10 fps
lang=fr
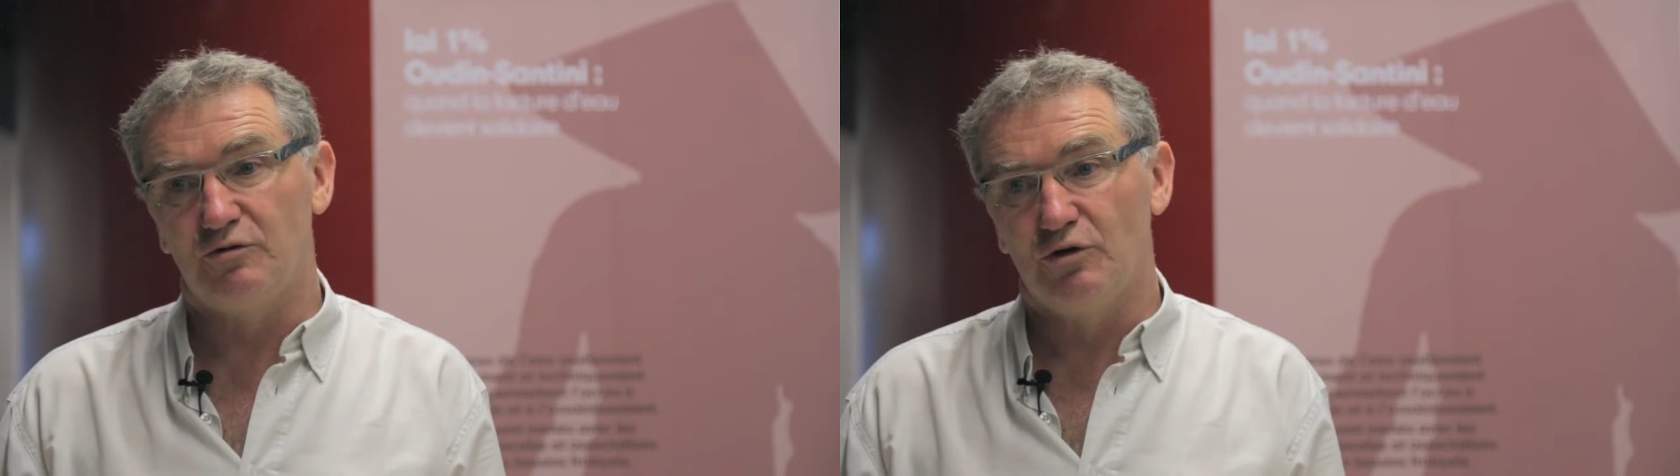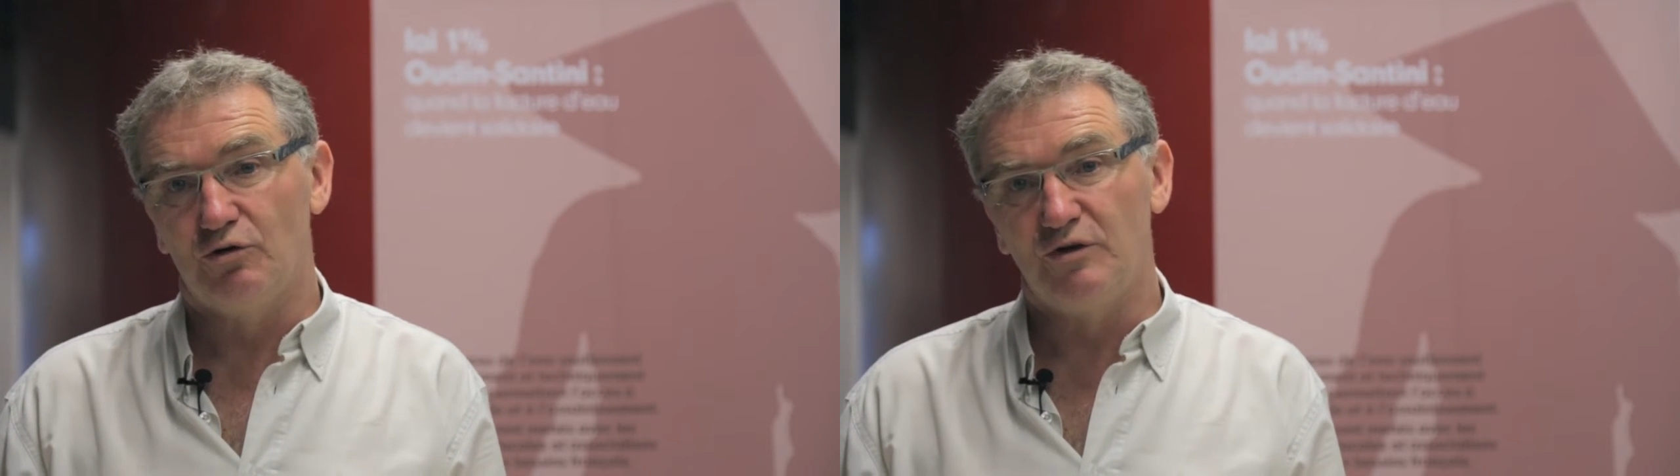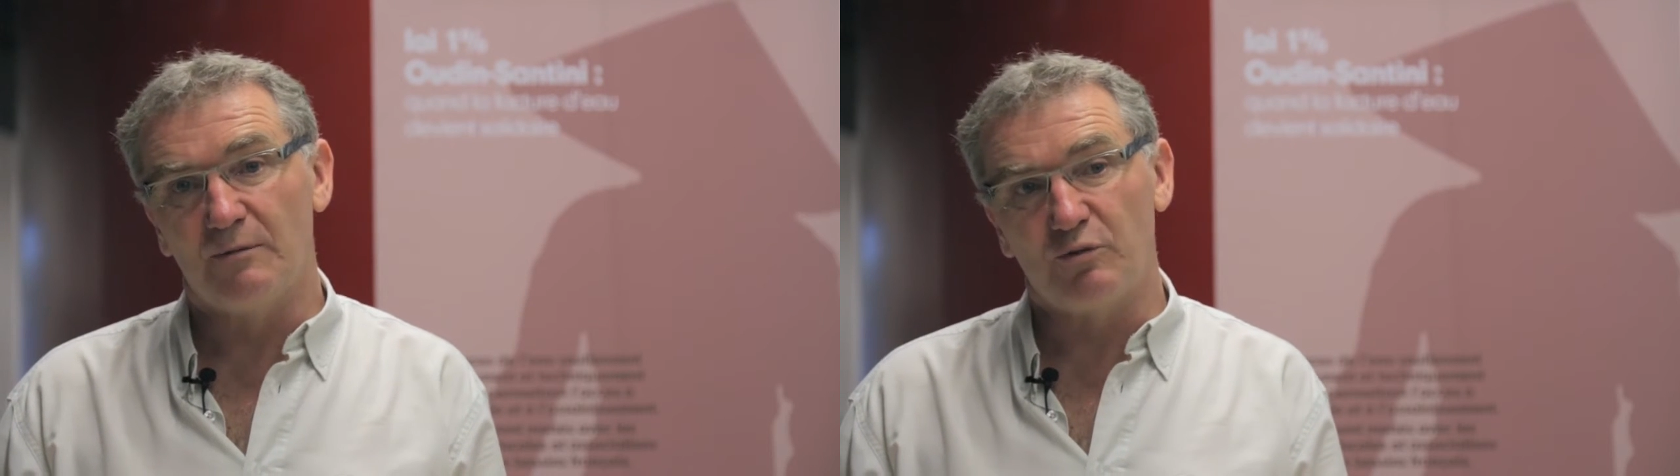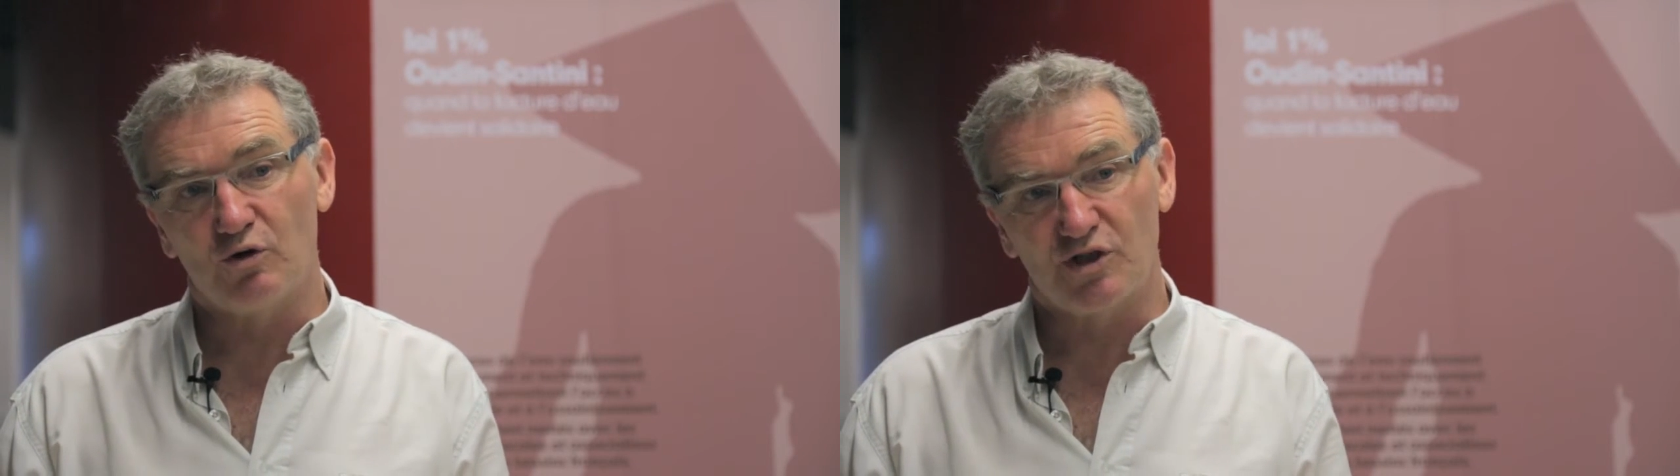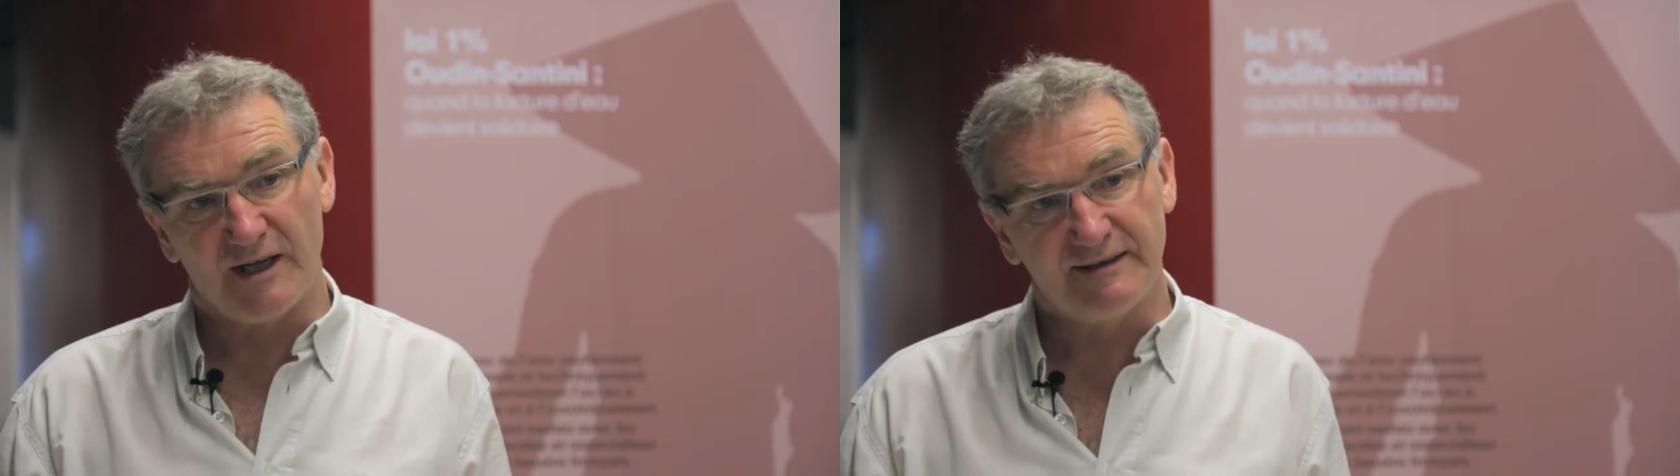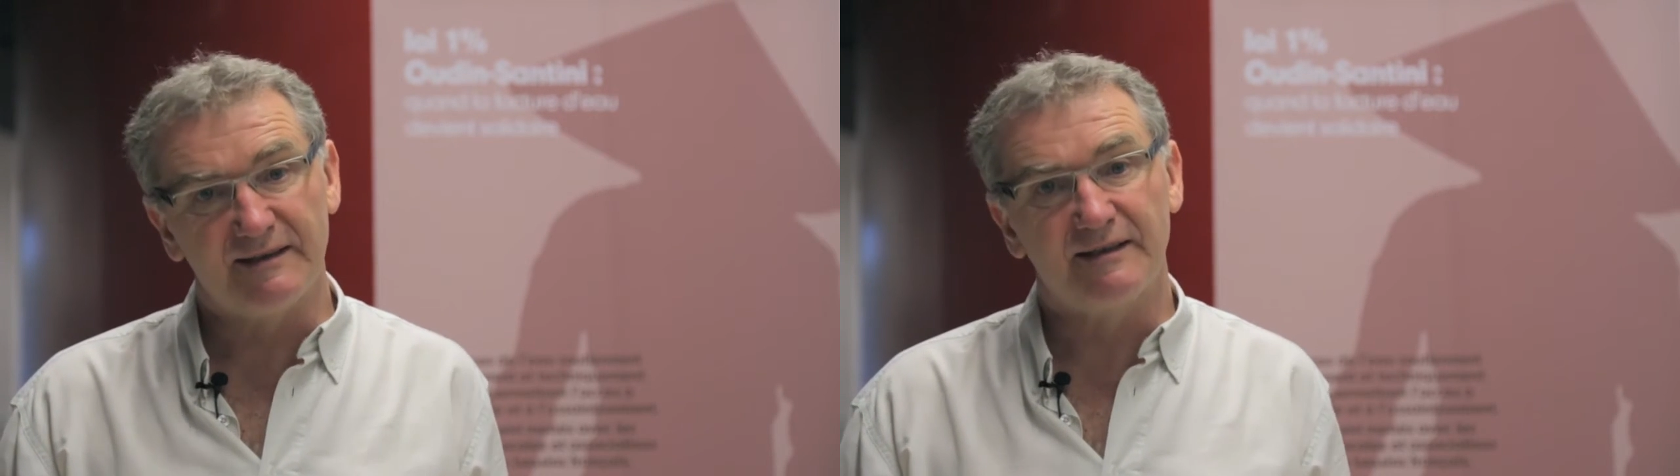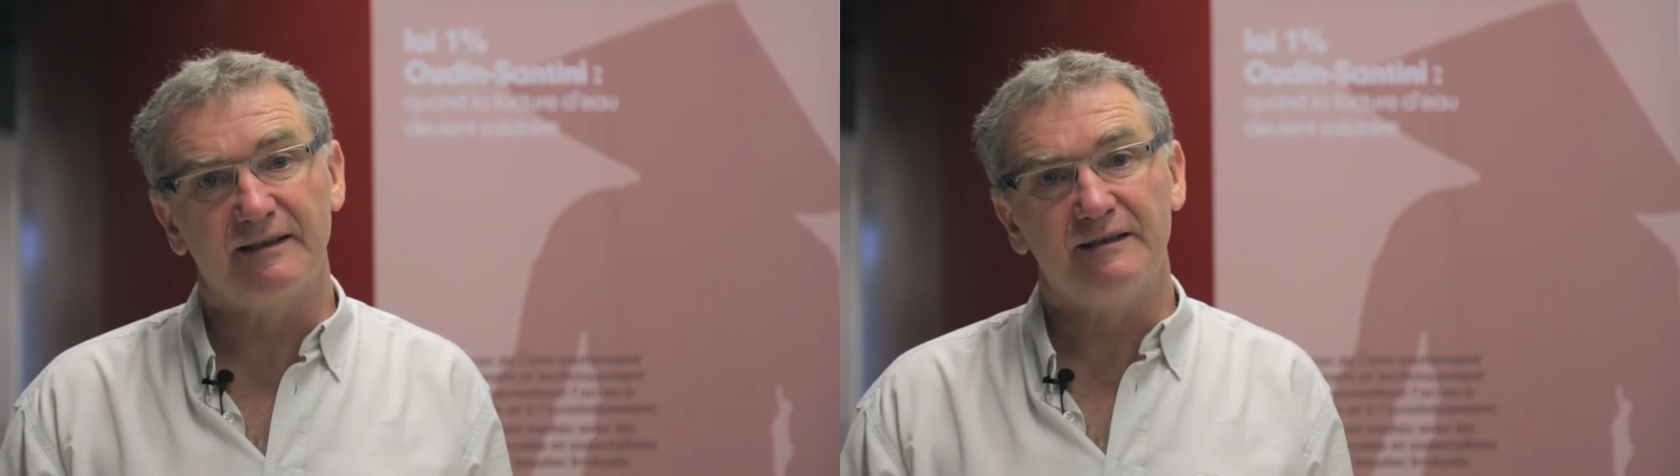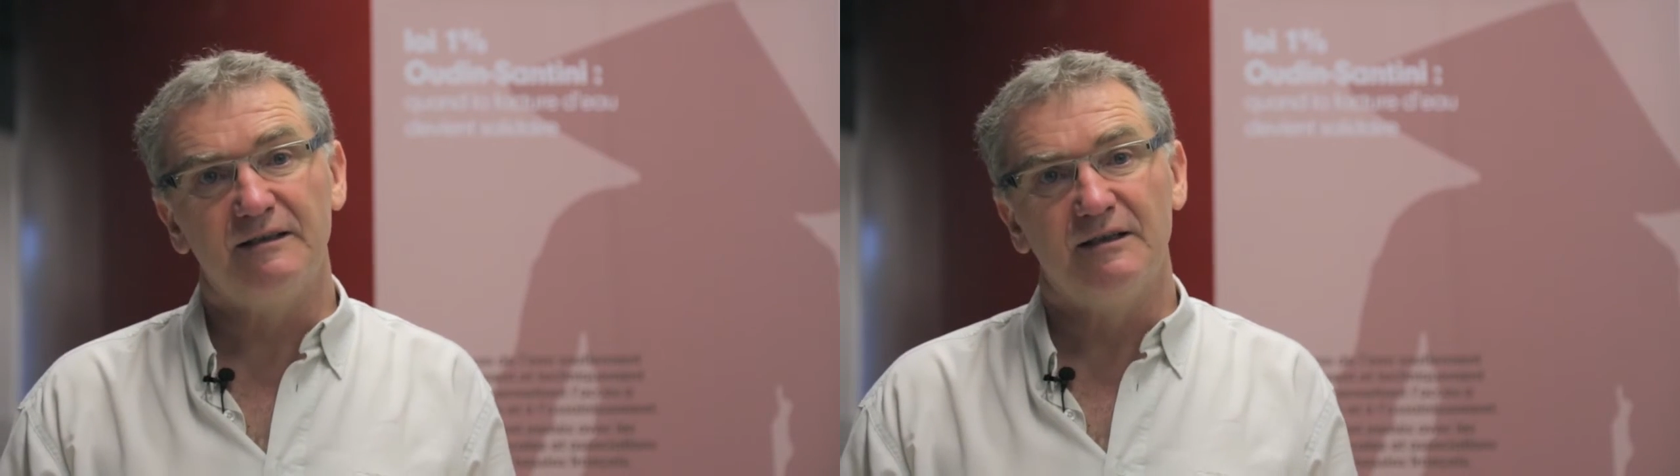une, approche
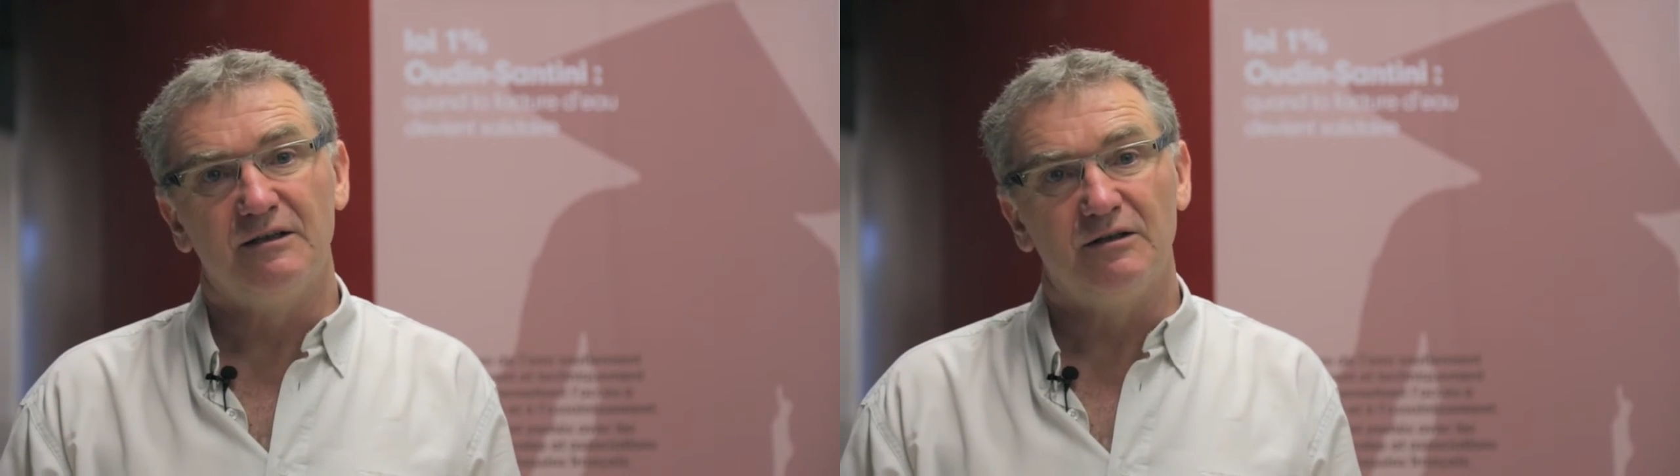intégrée